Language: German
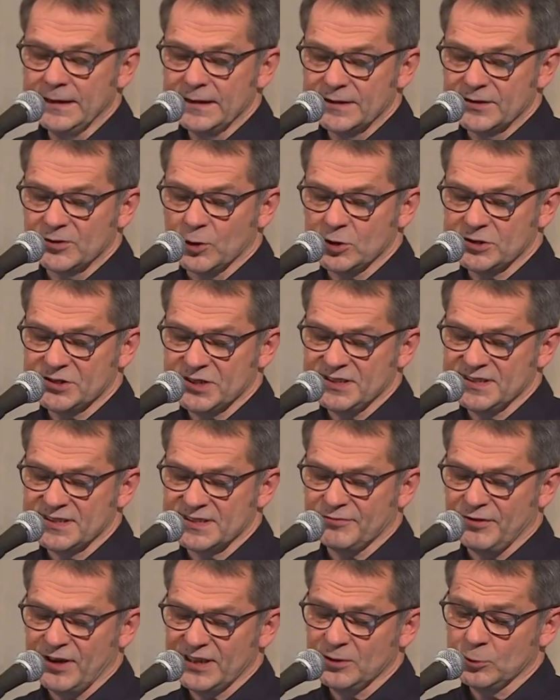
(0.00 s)
Sollte in
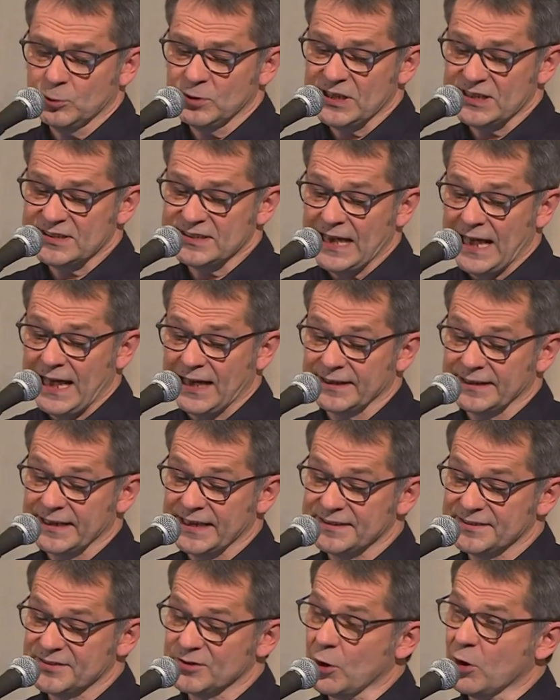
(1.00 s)
200 Jahren
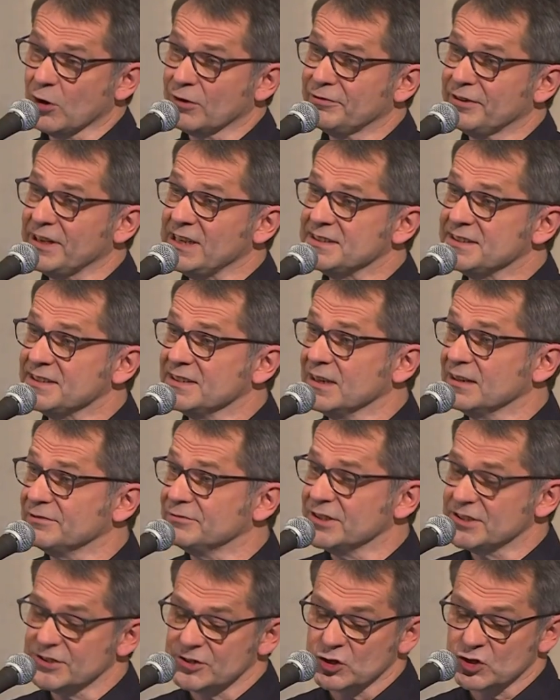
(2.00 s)
ein
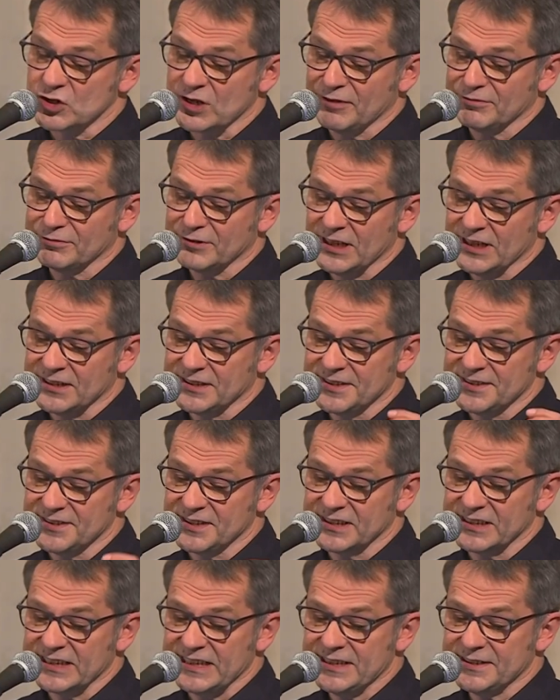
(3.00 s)
sorgfältiger Wissenschaftler
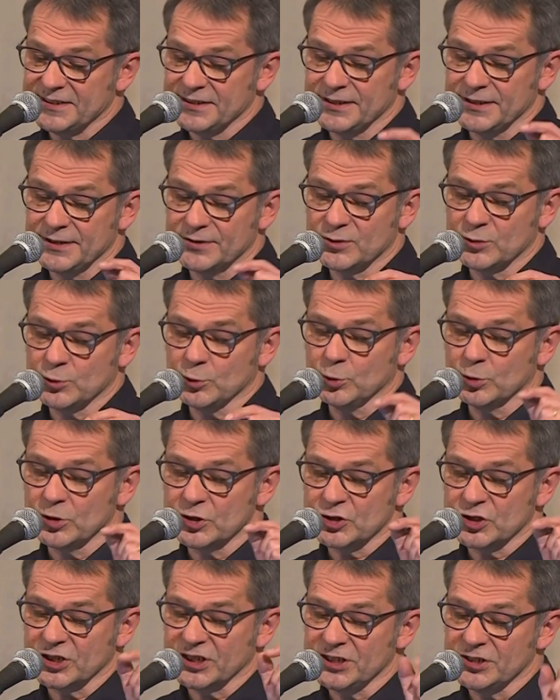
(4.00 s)
diese Rede
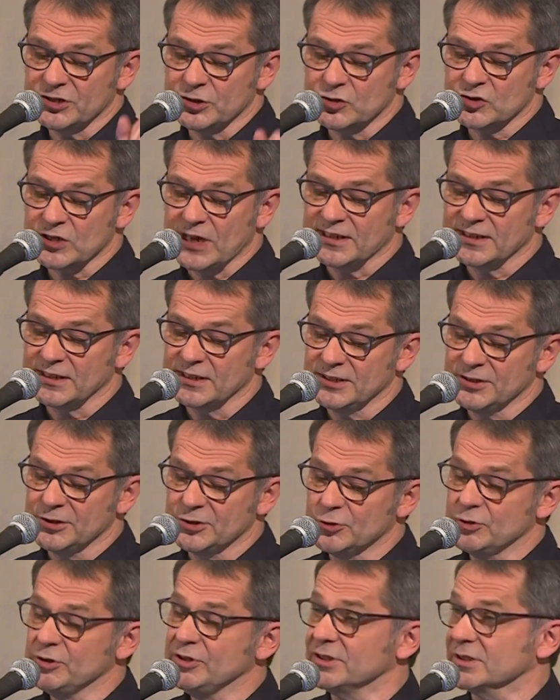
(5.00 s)
historisch kritisch
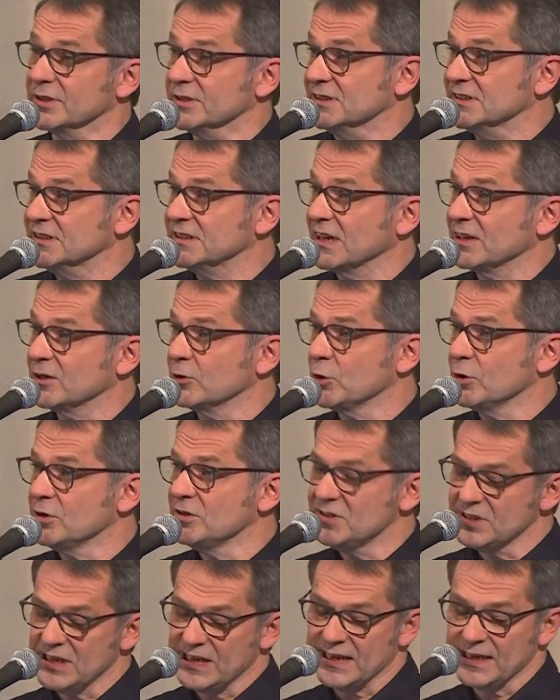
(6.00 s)
analysieren, dann
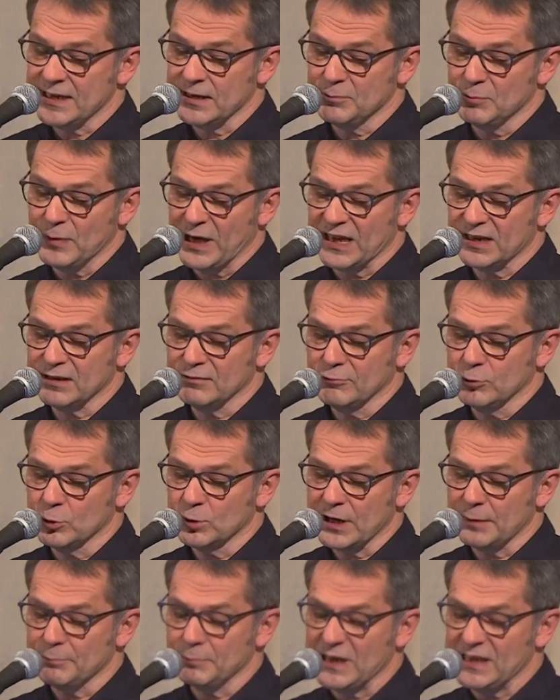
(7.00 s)
könnte er im
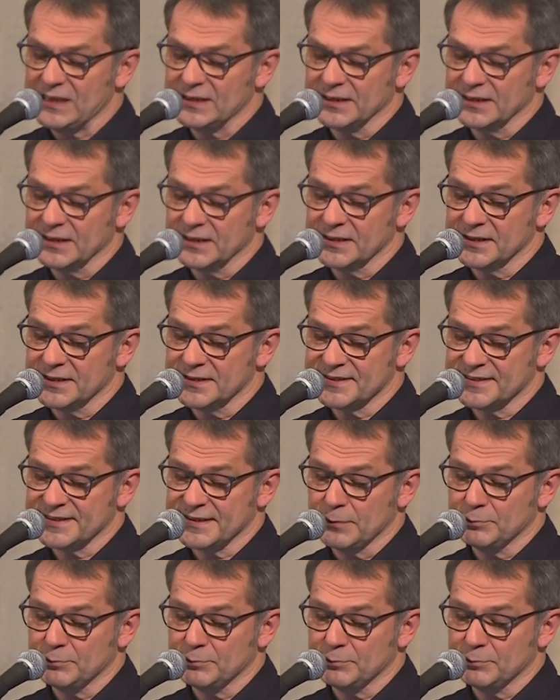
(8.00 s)
Einwohnermelderegister